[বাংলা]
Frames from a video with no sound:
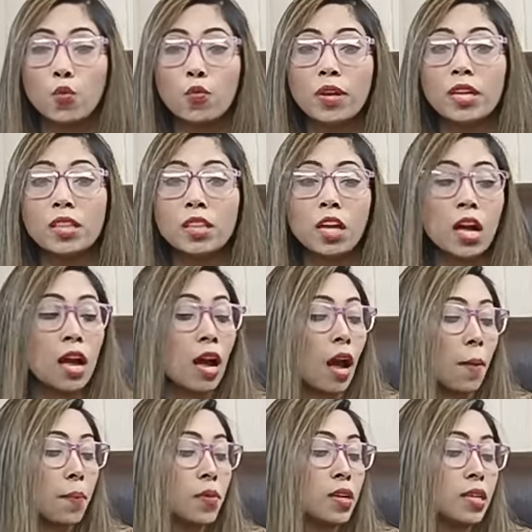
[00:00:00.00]
উইথ
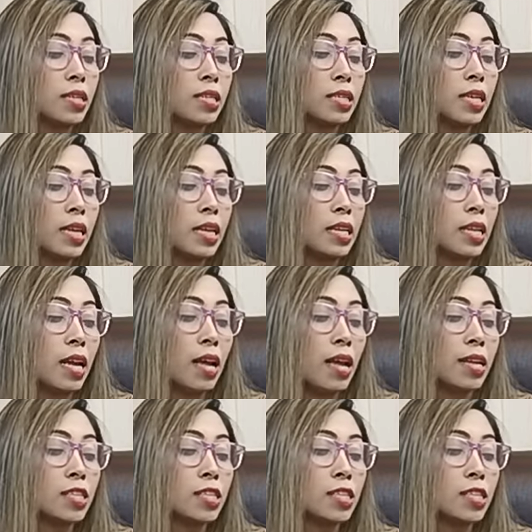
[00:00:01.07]
আপনার স্কিনকে